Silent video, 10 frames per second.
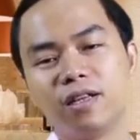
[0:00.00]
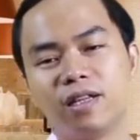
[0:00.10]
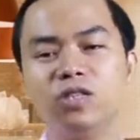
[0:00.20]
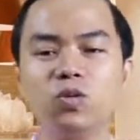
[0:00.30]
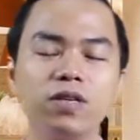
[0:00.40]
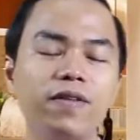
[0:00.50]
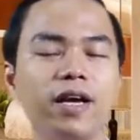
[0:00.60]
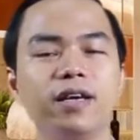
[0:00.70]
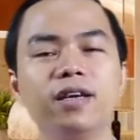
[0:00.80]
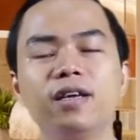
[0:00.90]
thí dụ như
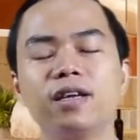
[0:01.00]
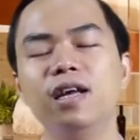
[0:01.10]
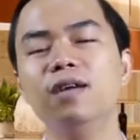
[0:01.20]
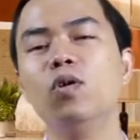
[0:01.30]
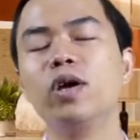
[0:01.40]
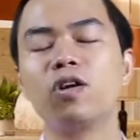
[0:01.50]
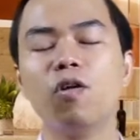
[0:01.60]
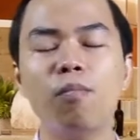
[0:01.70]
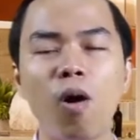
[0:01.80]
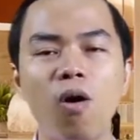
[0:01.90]
vậy đấy là mô hình
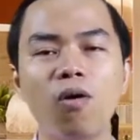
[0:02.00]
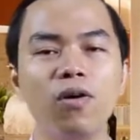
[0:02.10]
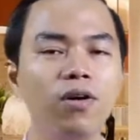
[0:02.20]
combo